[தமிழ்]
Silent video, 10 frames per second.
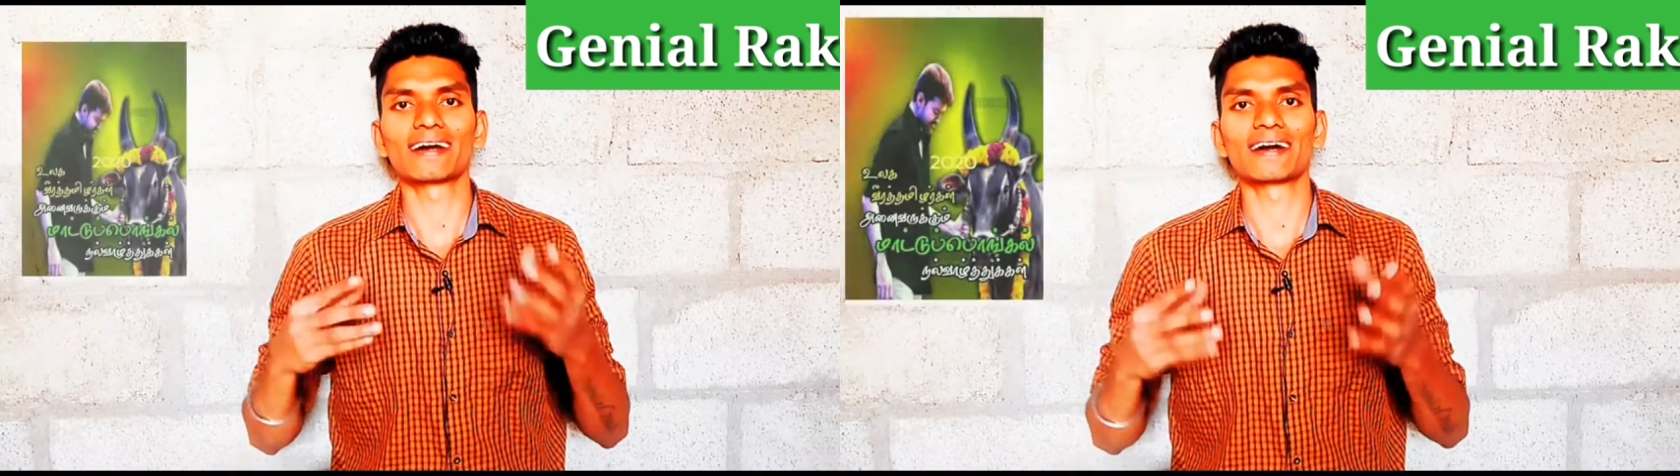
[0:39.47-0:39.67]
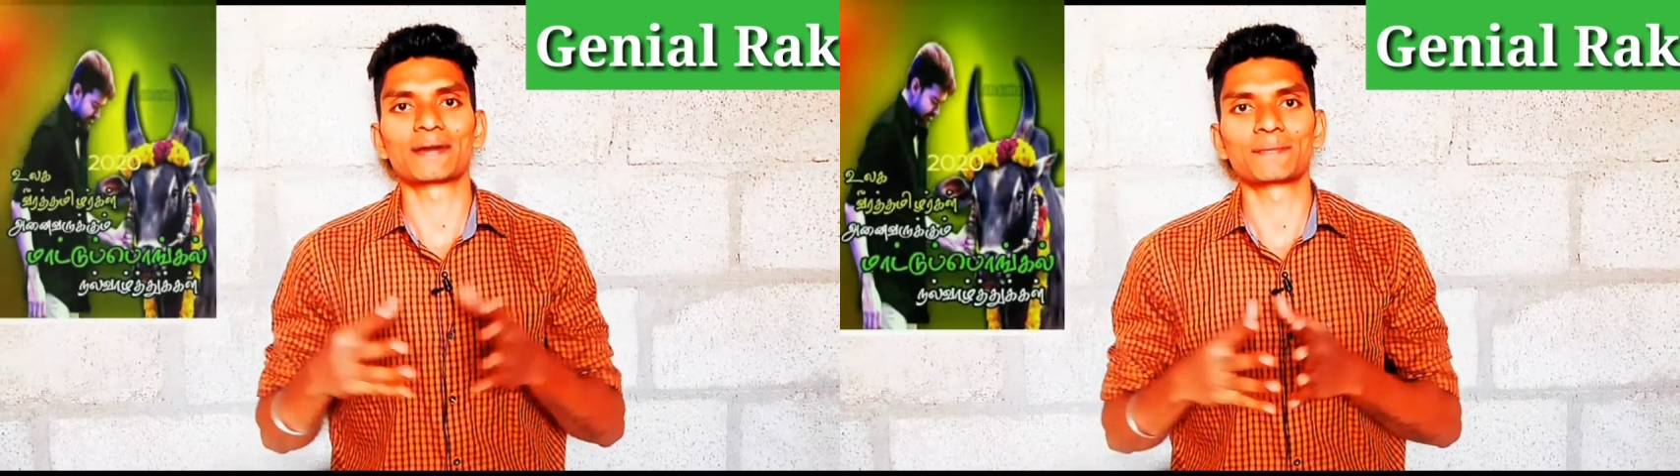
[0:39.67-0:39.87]

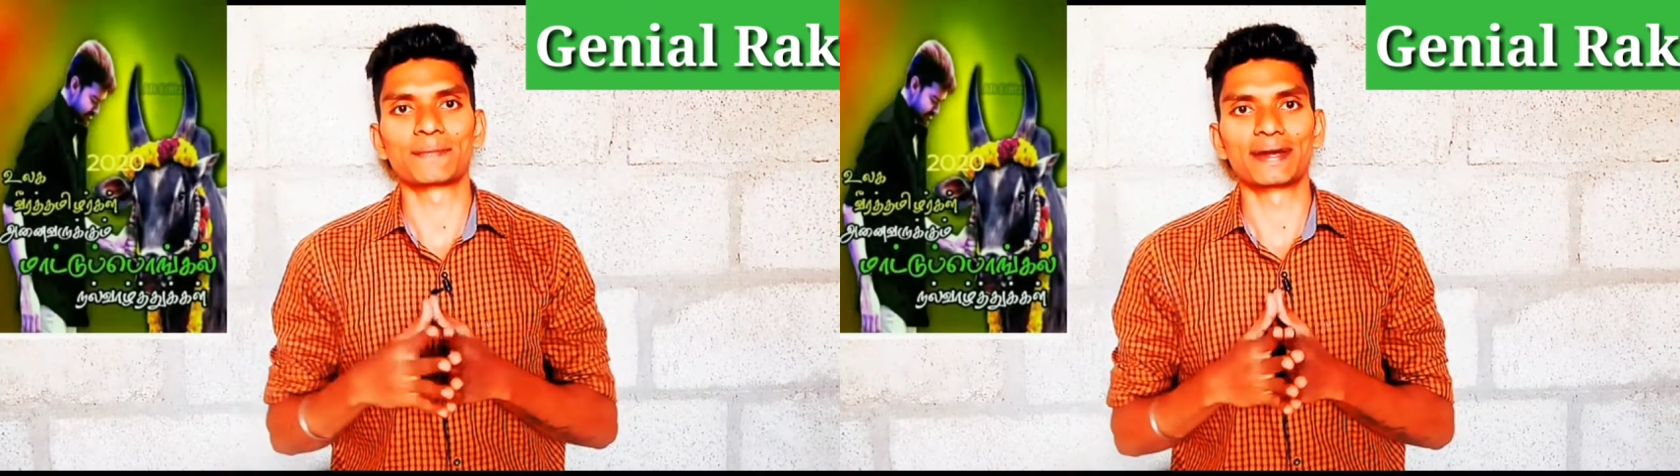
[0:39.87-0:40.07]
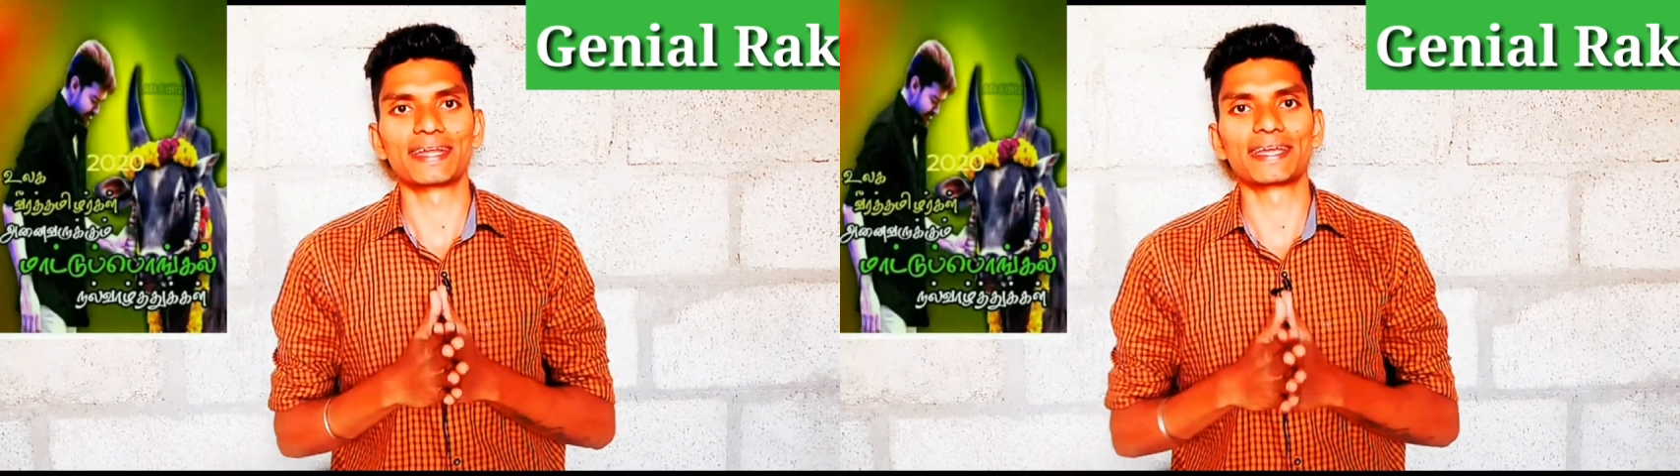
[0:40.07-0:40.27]

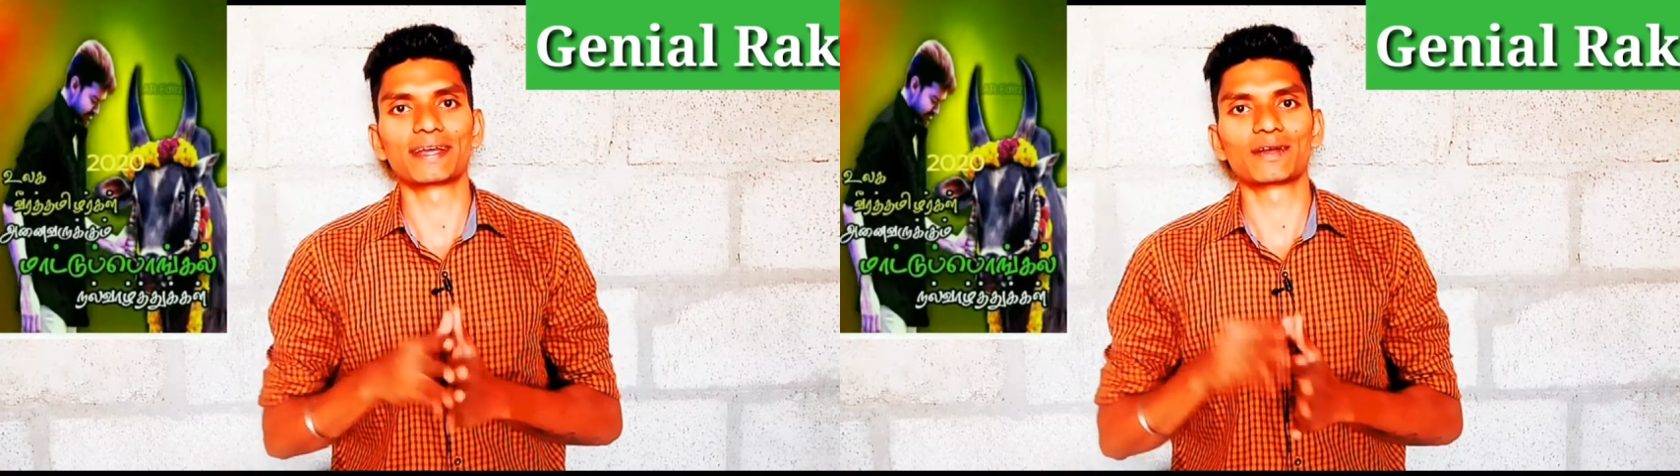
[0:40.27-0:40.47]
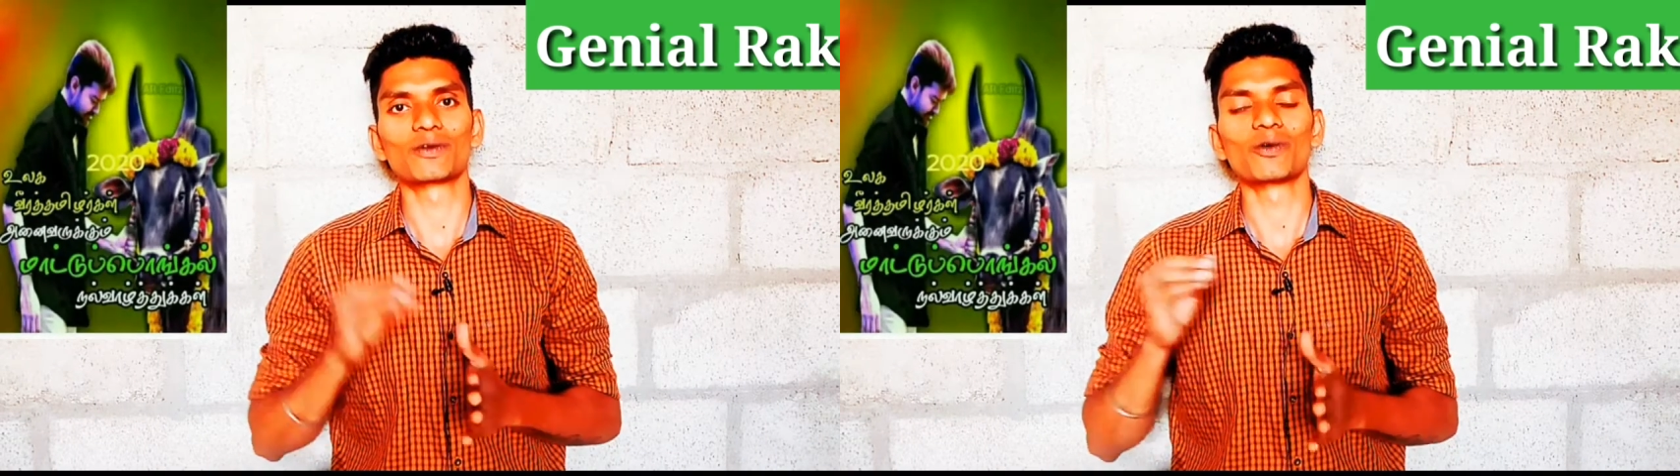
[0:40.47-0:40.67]
அலங்காரம்
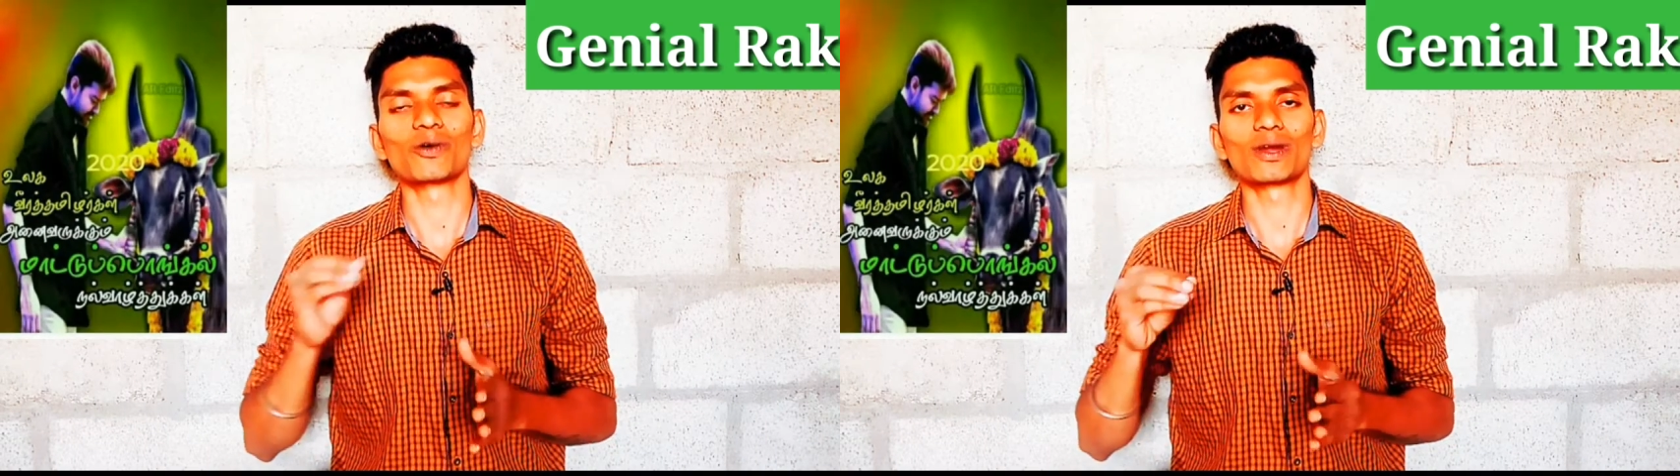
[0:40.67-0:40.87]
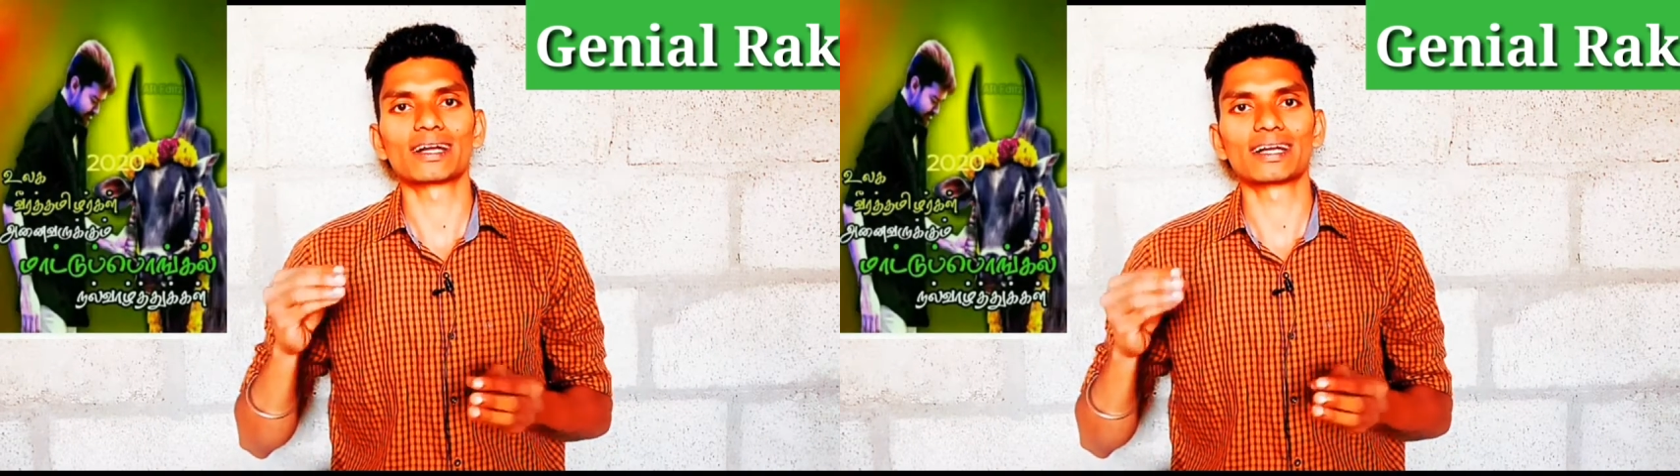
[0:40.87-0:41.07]
பண்ணி
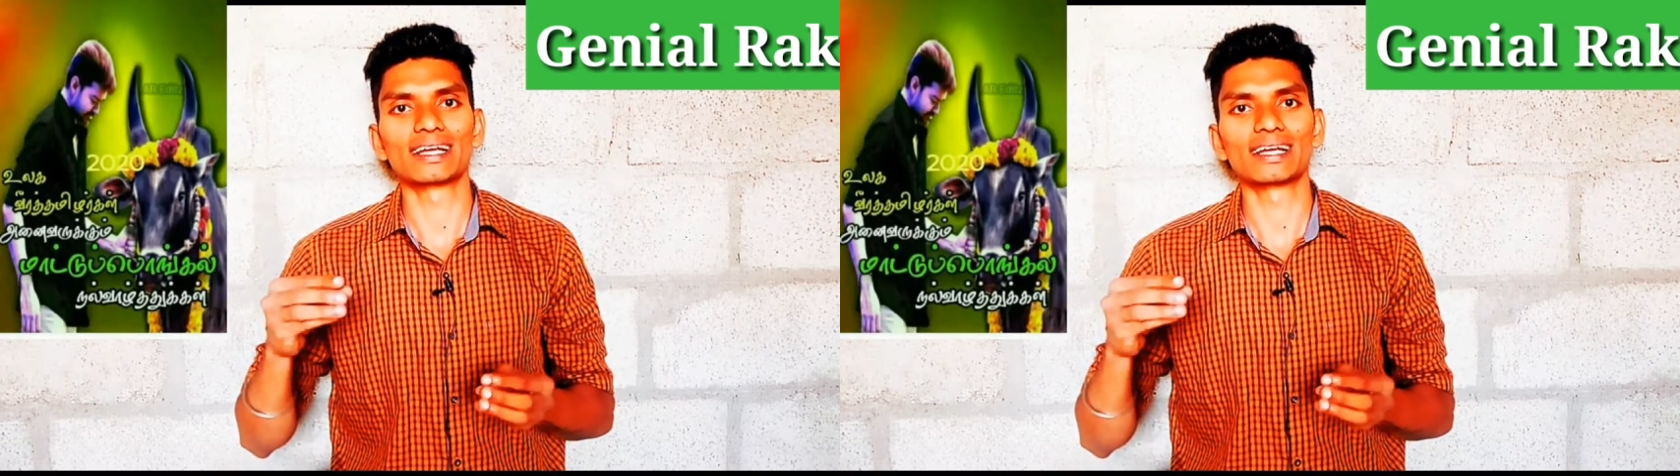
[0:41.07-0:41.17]
கோலங்கள்